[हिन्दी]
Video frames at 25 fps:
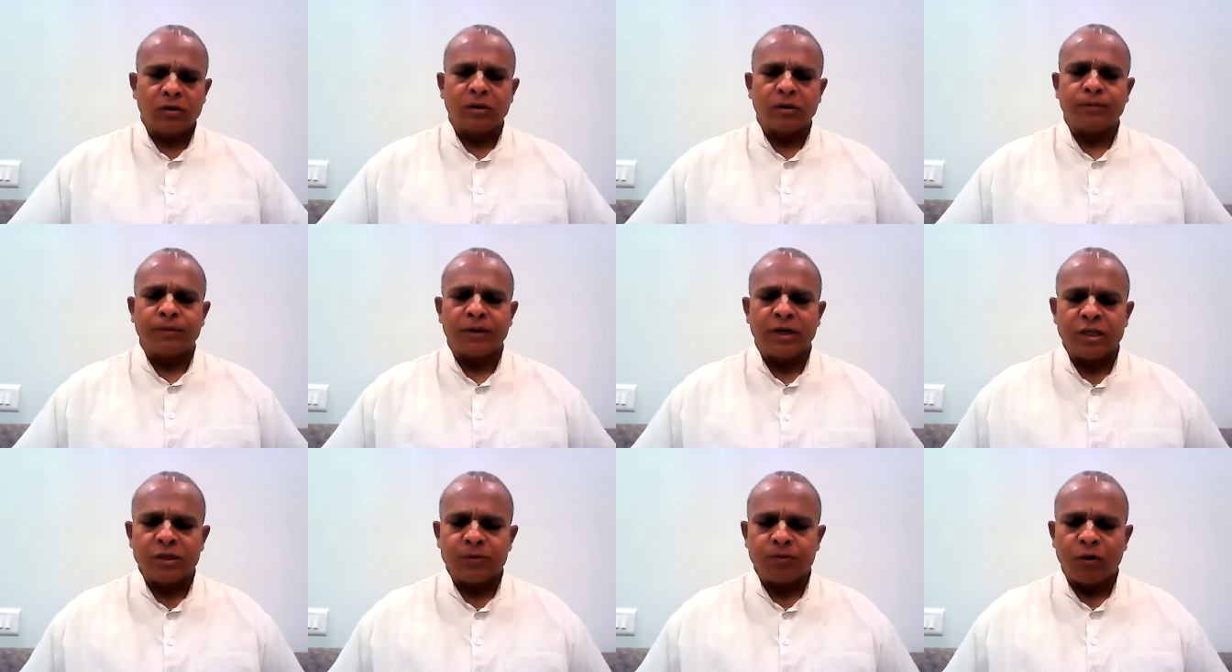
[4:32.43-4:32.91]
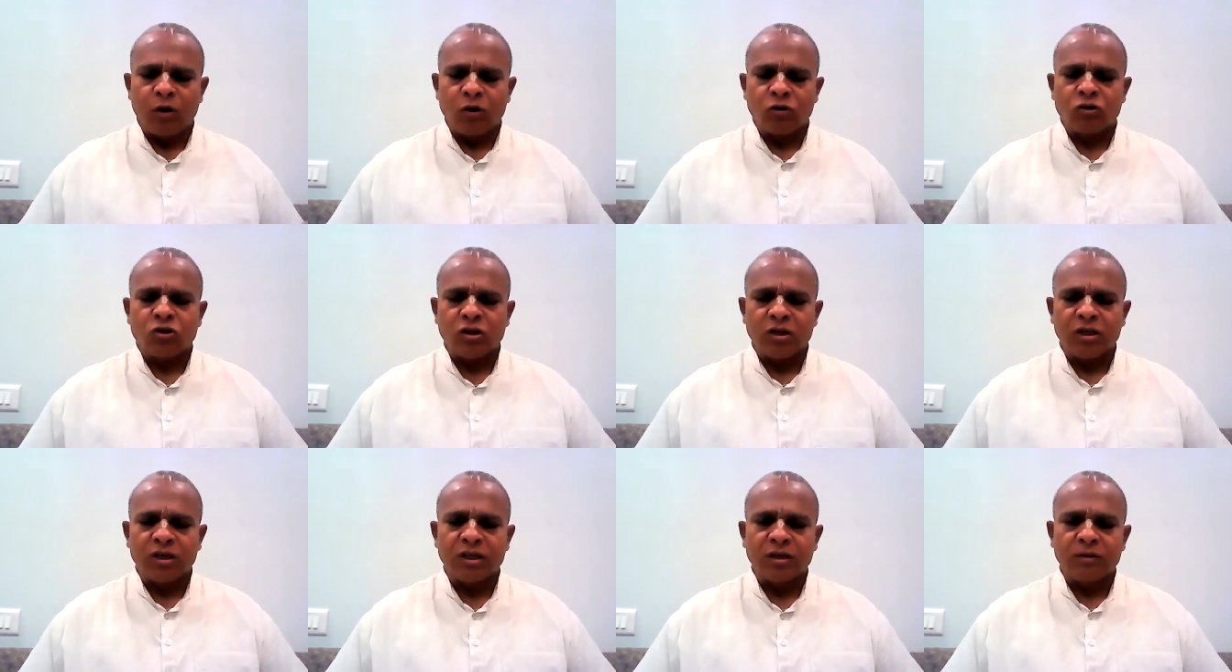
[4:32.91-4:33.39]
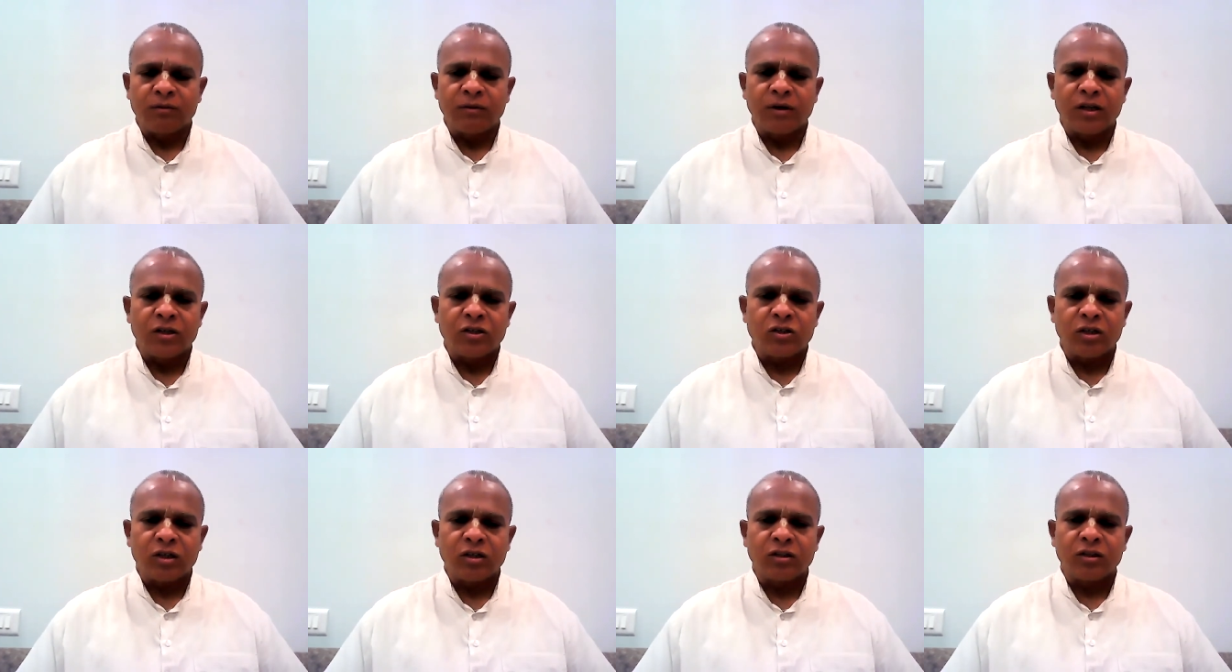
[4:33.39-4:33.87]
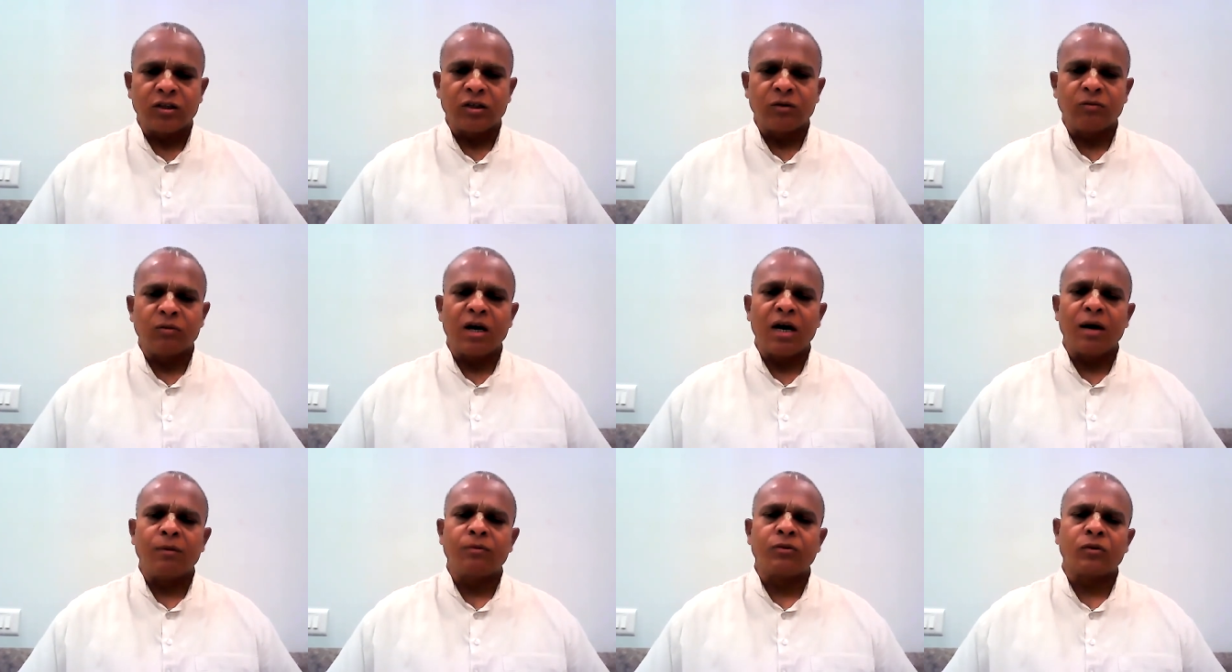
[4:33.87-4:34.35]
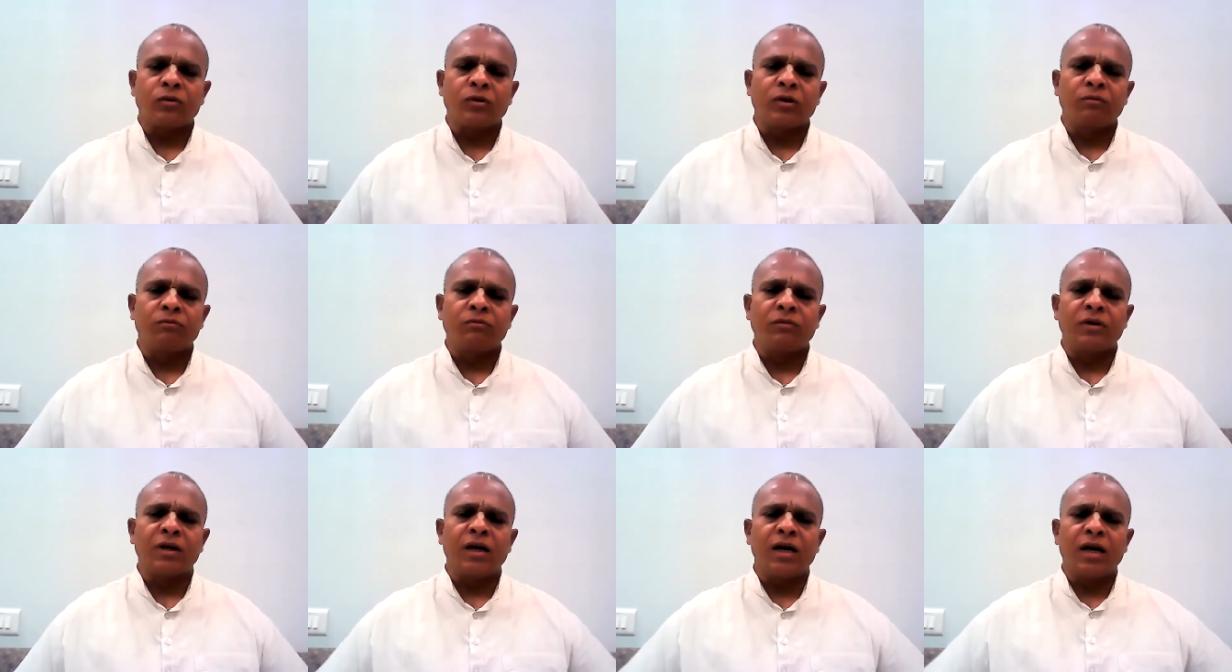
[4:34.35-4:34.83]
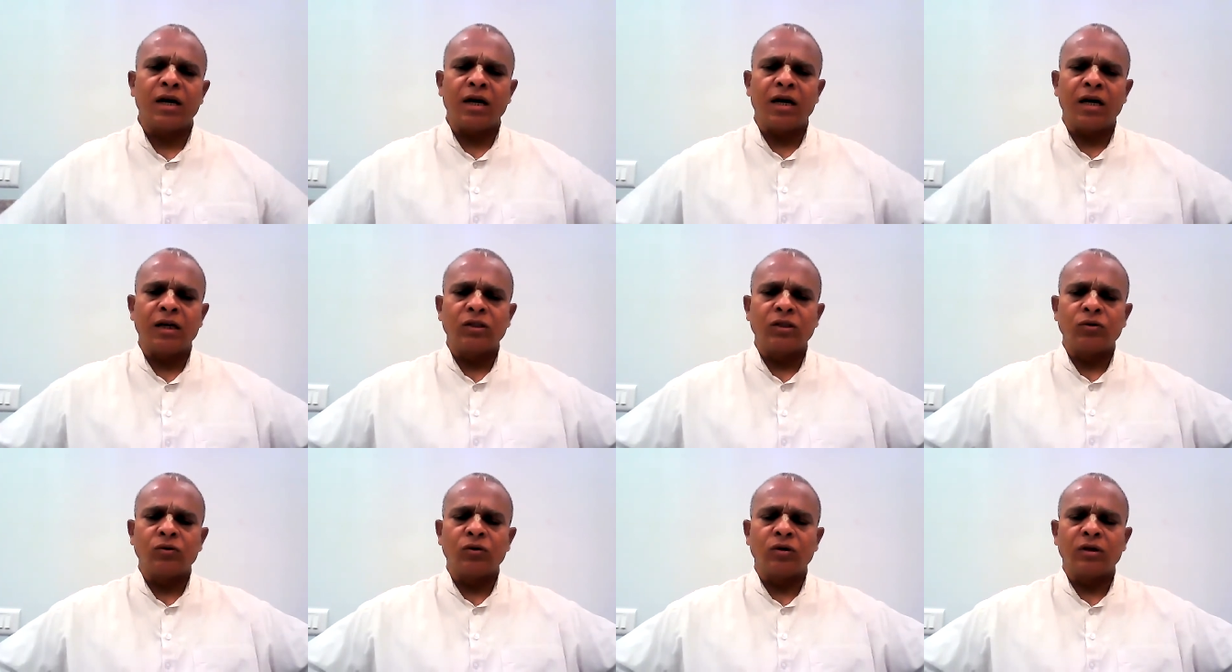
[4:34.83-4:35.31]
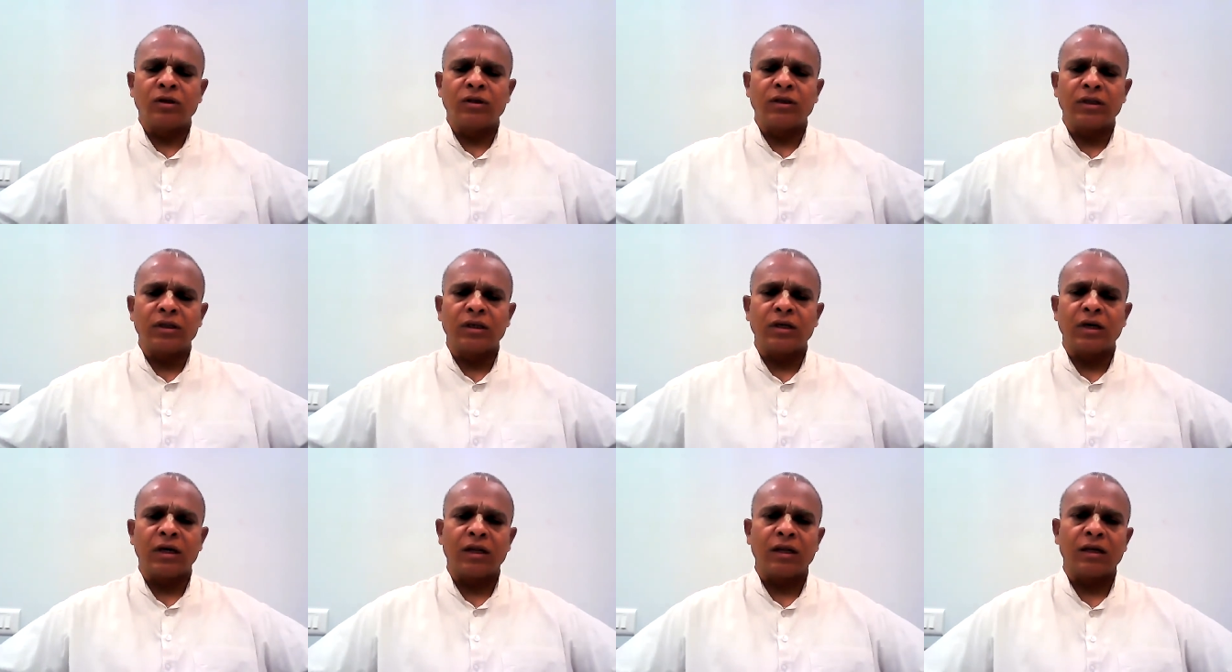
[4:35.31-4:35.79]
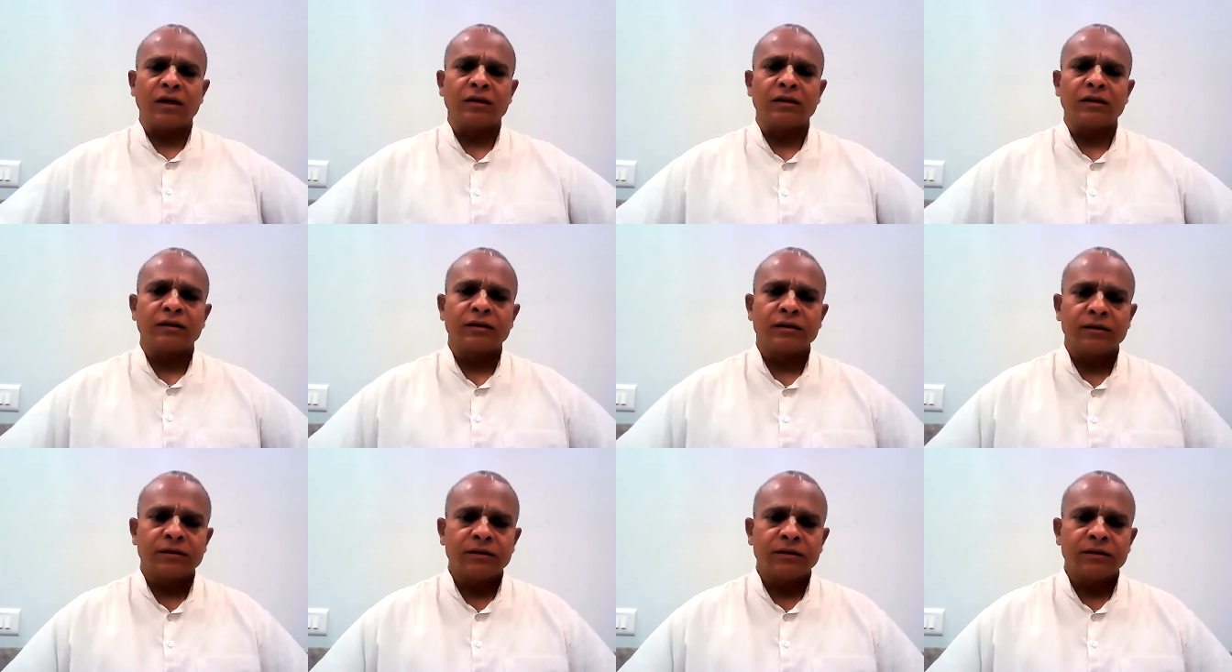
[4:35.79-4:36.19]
के पास पहुंचने के बाद चैतन्य महाप्रभु ने बड़ा आंदोलन निकाला